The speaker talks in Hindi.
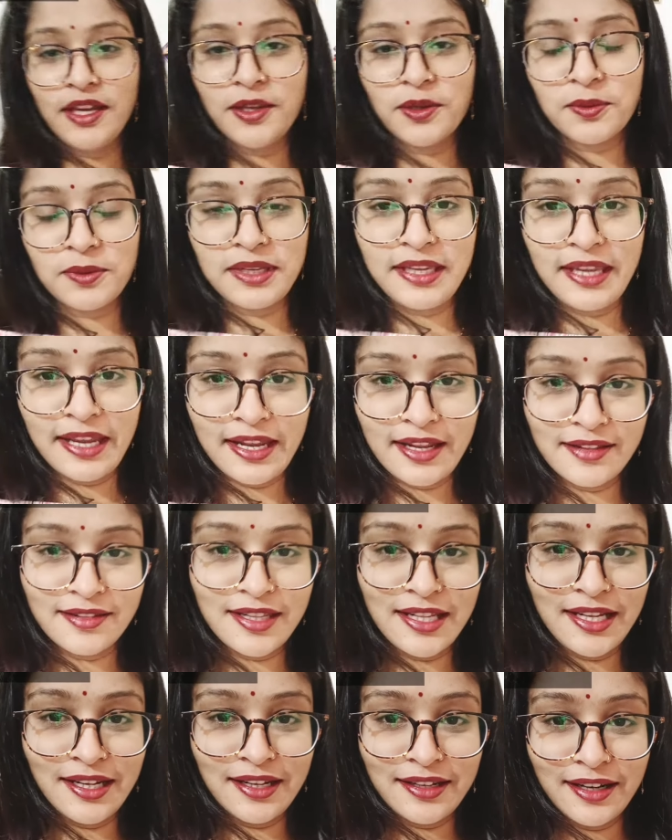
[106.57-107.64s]
है क्योंकि ये ऐसे
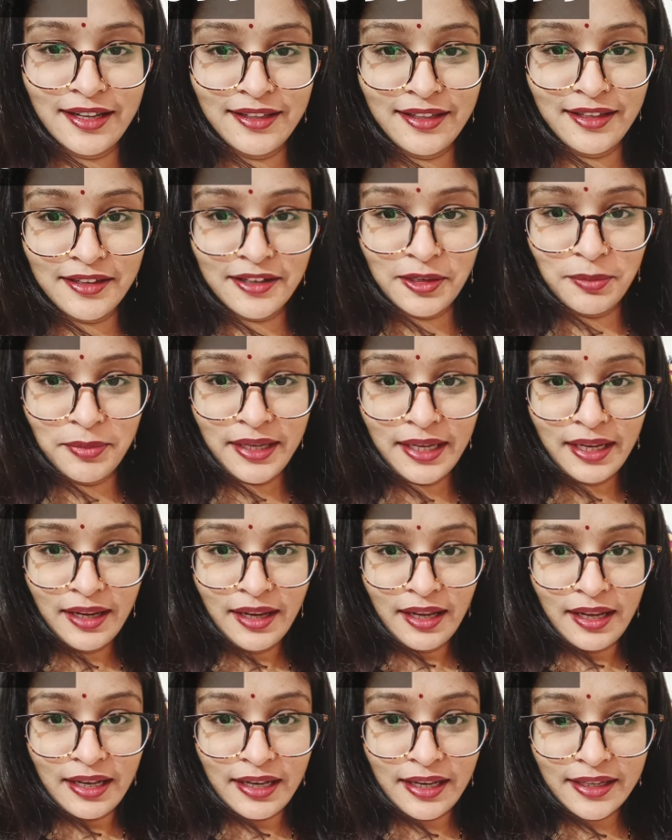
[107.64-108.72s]
ही लग रहा है देखने में
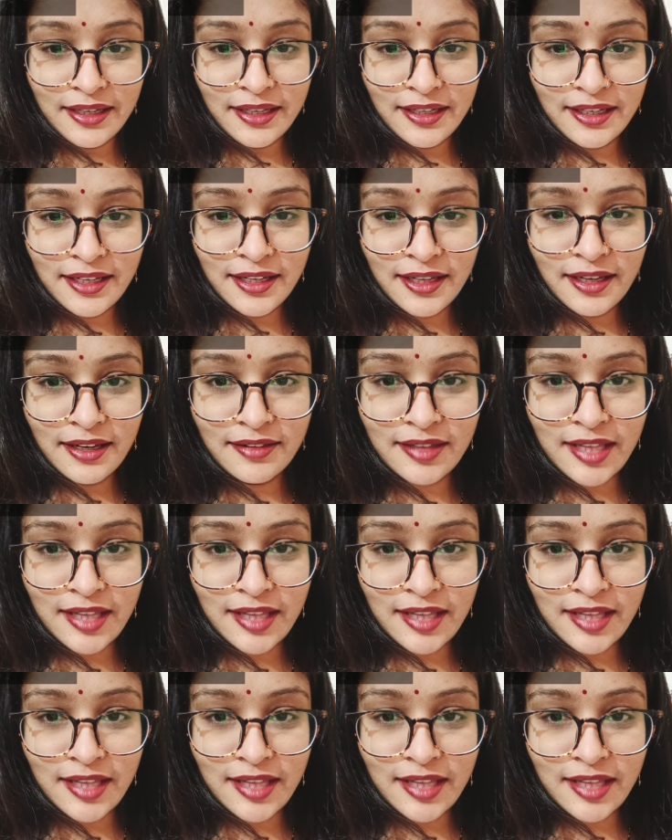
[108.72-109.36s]
लेकिन ये